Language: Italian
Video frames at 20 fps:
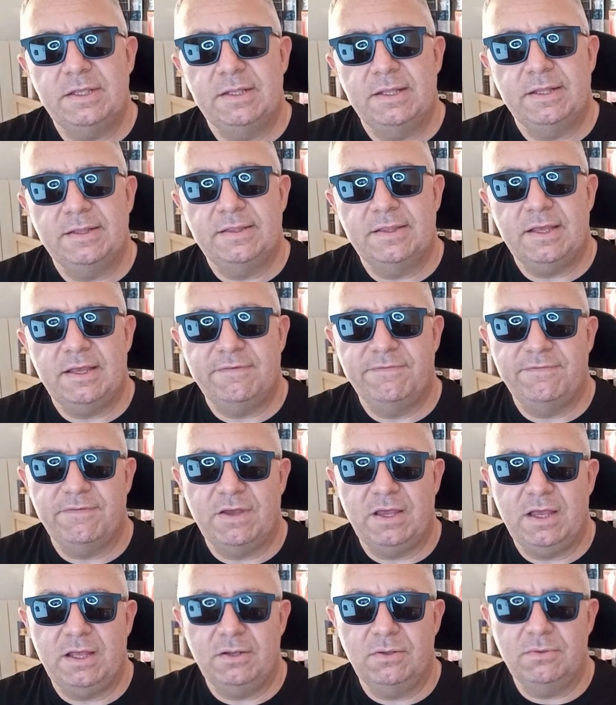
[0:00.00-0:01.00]
la
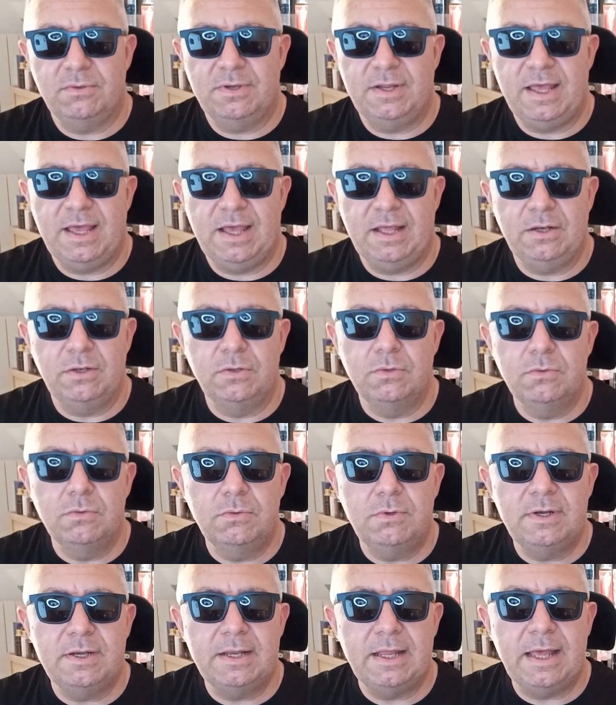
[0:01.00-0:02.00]
Tafa non ha
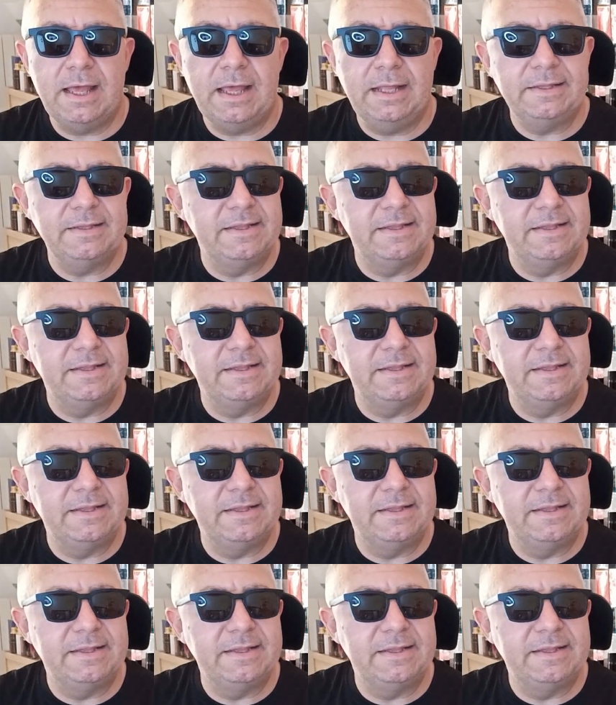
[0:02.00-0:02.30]
nulla